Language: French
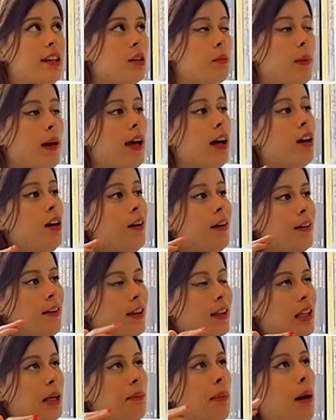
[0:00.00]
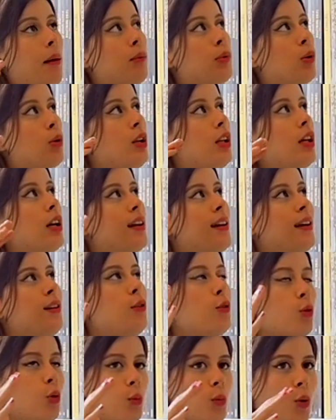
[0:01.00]
expert serait capable de lire et
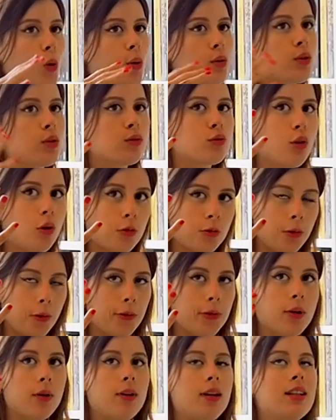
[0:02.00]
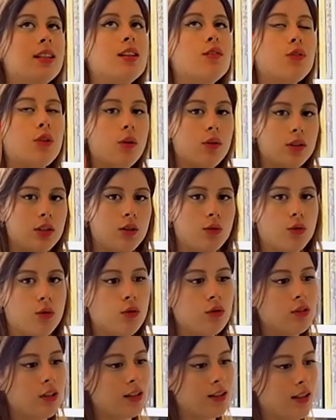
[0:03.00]
de comprendre, d'entendre les différents
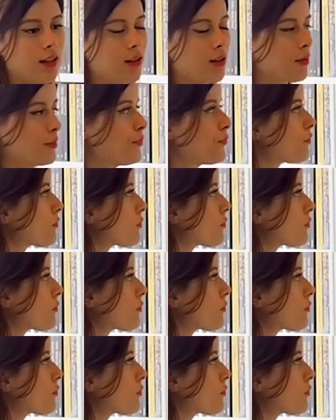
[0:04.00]
niveaux d'un texte.